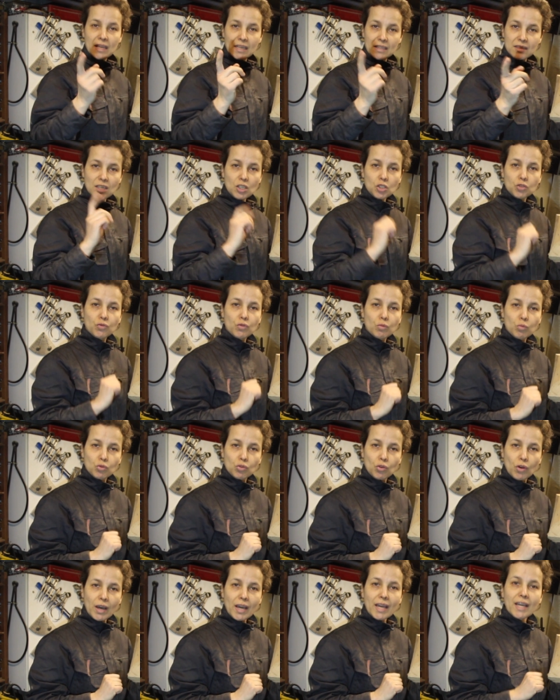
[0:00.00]
Et ça, je vous le
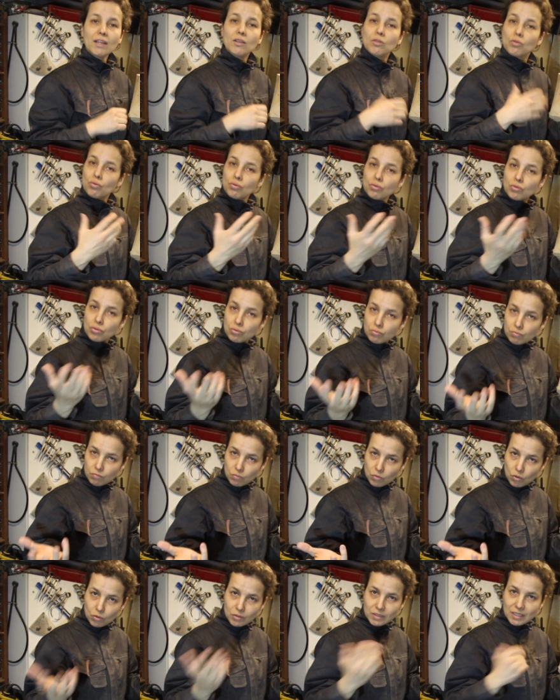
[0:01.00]
montrerai donc
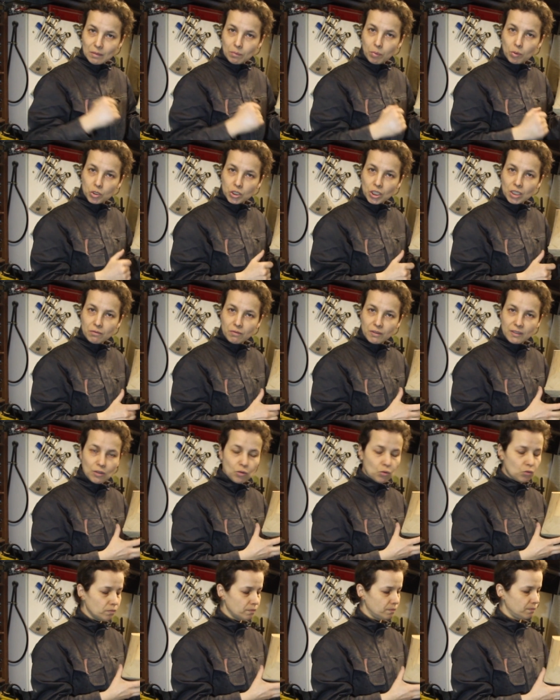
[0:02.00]
dans cette prochaine
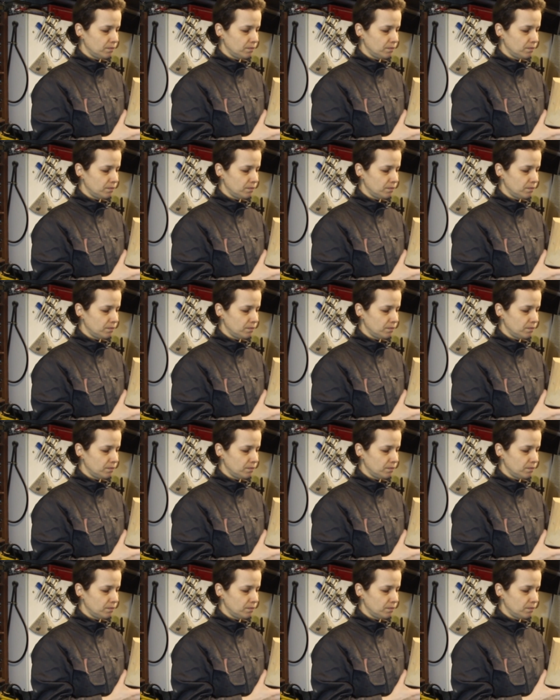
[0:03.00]
vidéo.